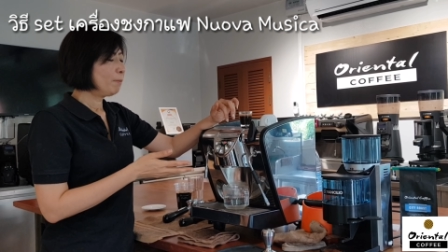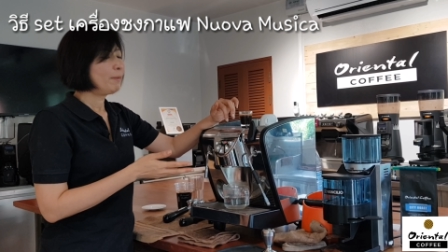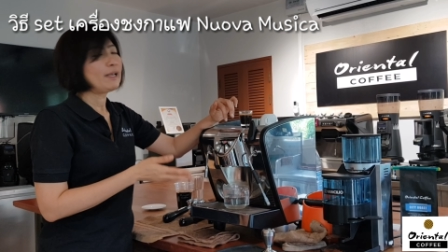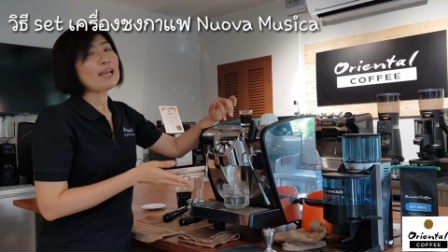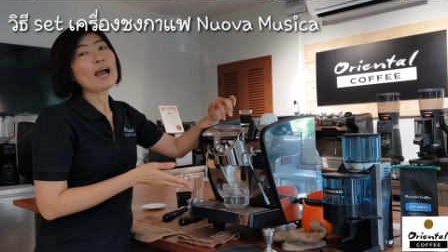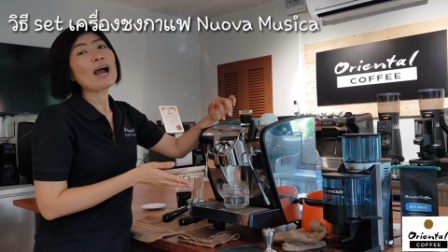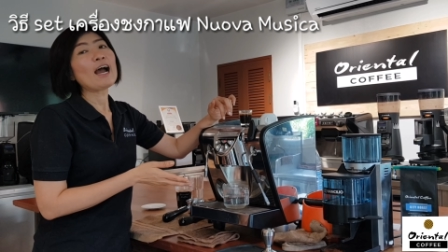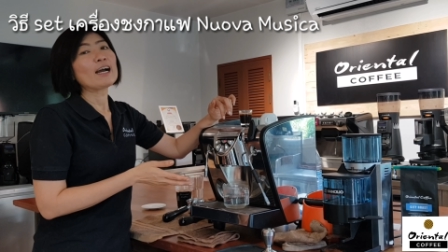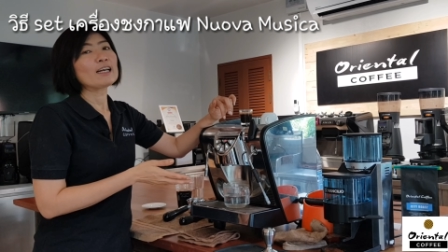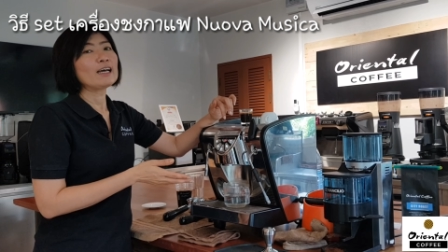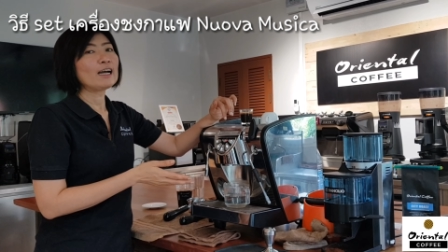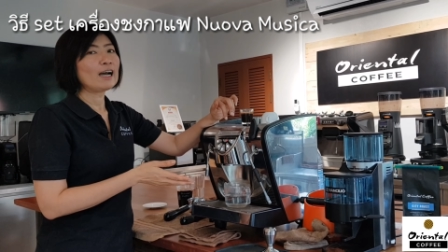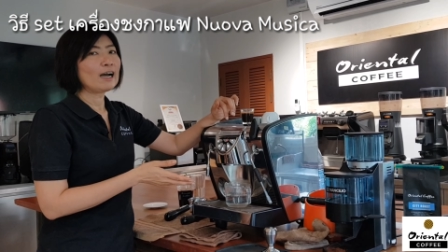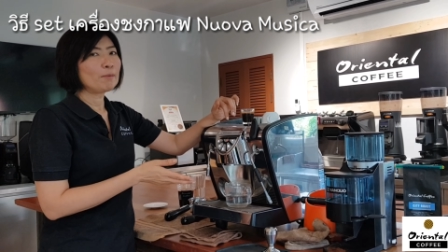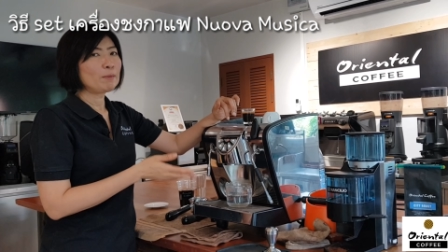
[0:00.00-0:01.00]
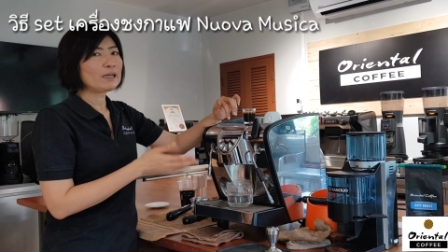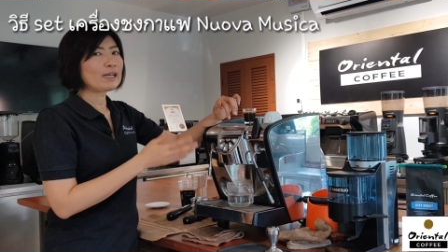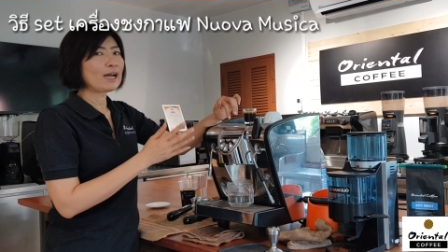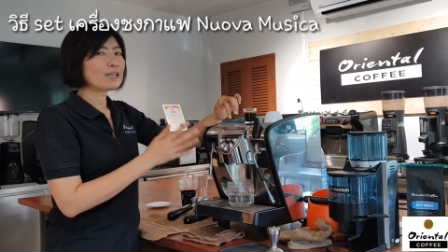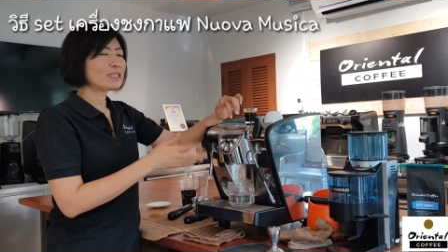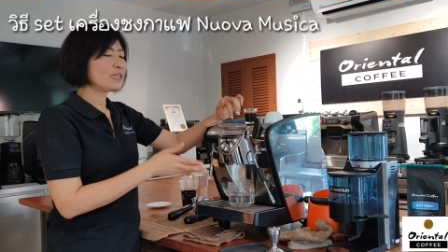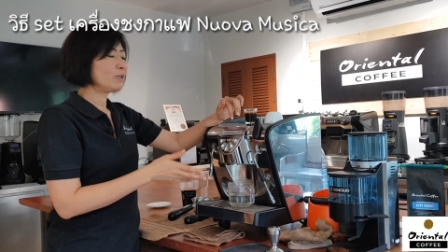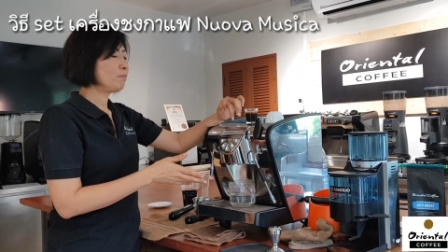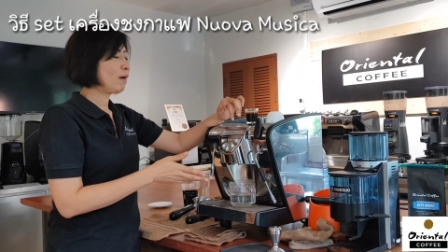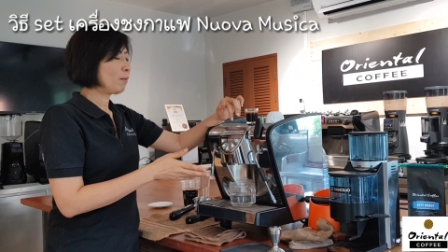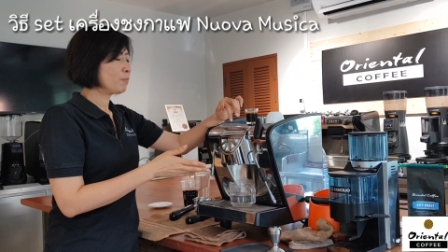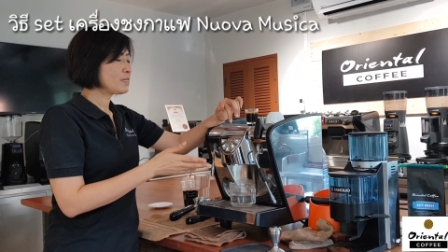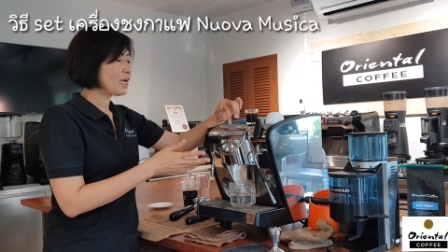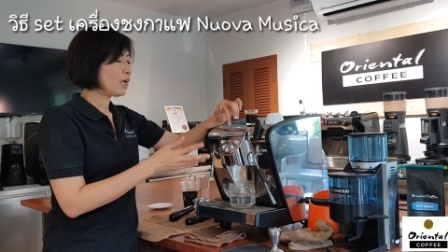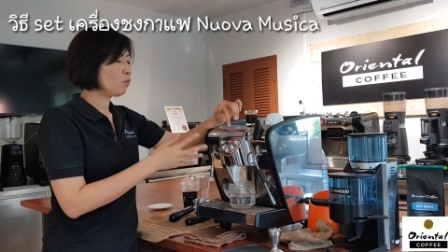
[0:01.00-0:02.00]
ไม่ยากนะคะ เป็นการเซตแบ
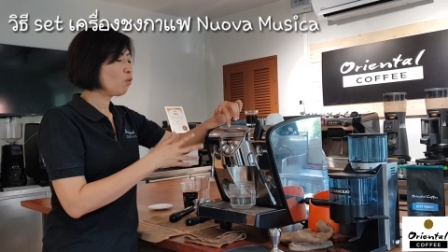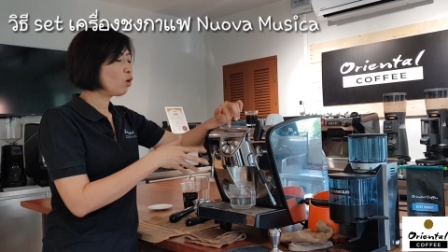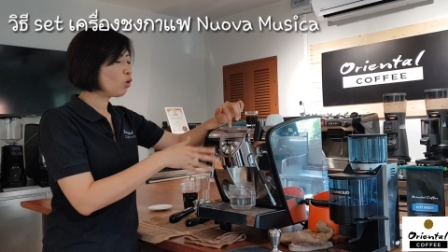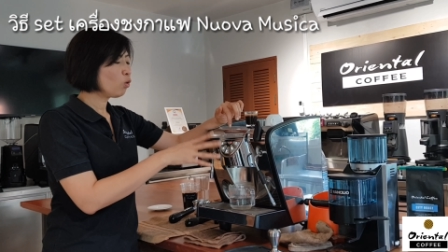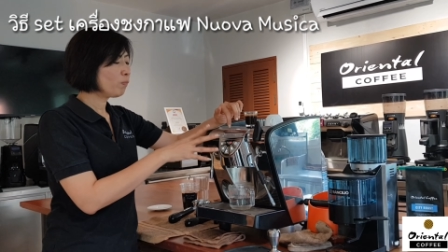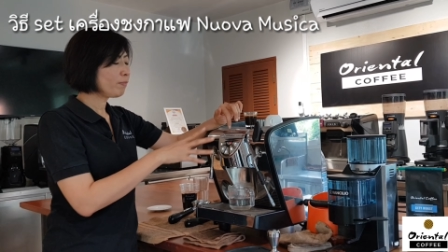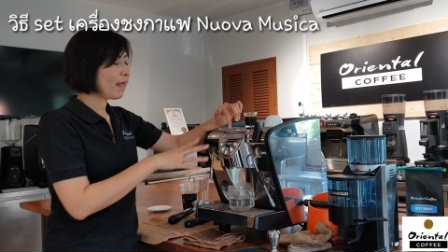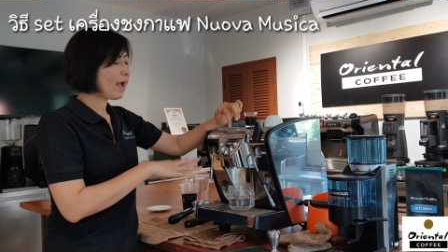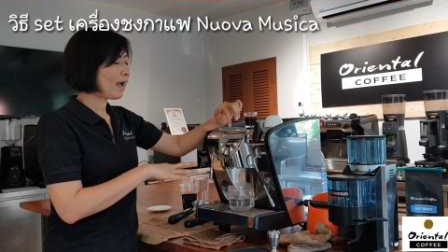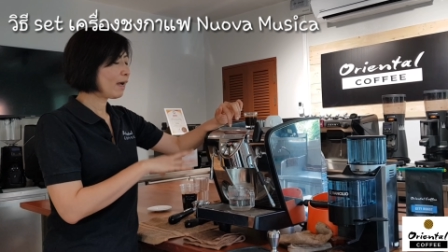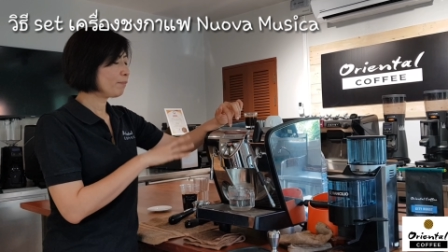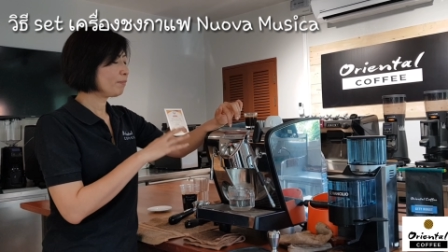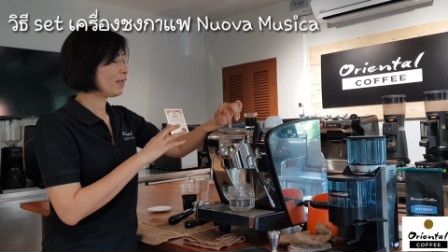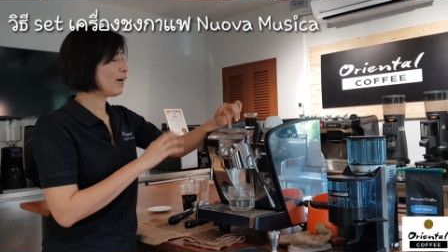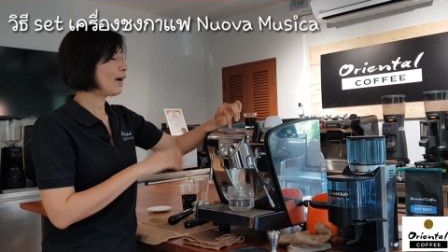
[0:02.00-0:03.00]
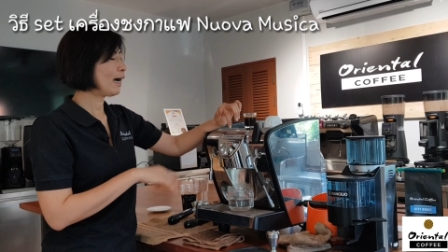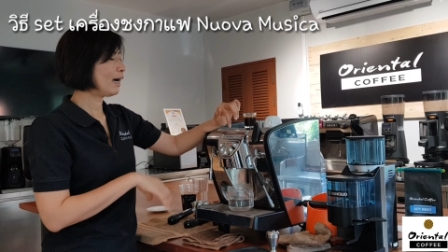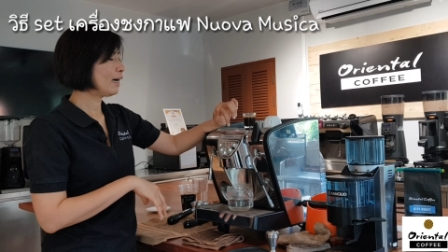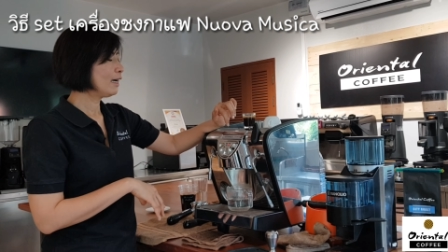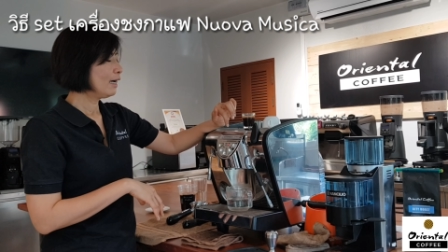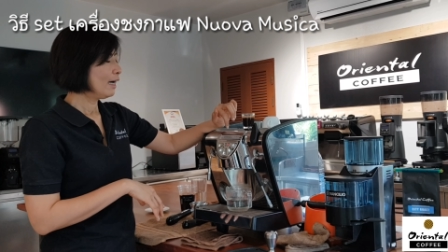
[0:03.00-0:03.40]
บใช้โวลูมน้ำนะคะ